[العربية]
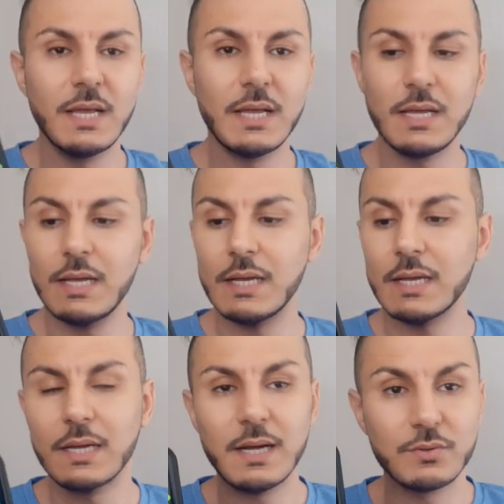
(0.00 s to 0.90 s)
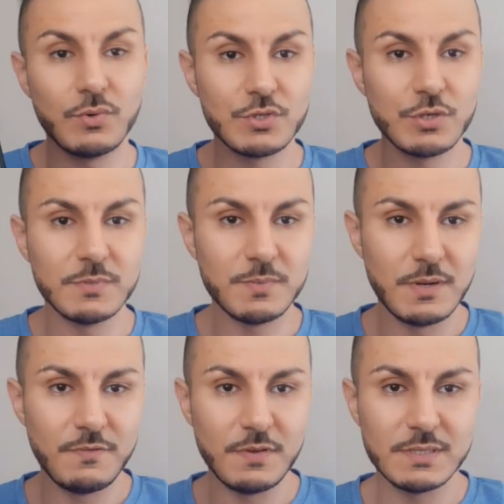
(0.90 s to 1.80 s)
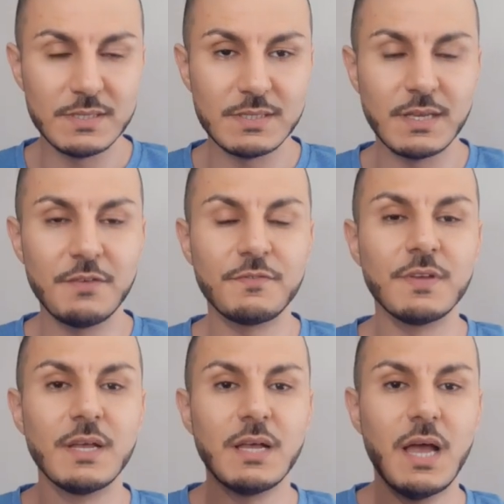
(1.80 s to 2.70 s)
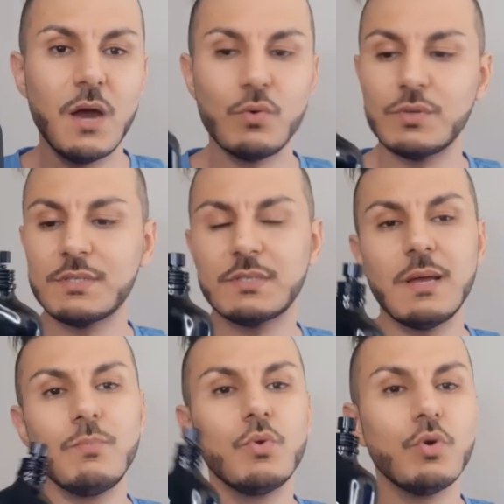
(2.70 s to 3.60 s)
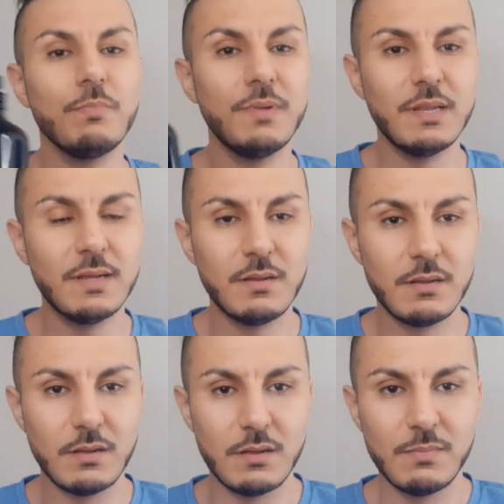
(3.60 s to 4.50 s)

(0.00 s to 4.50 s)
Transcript: آه، غير اتونسيون بالنسبه للفصل الصيف حاولوا تستعملوه بالليل آه،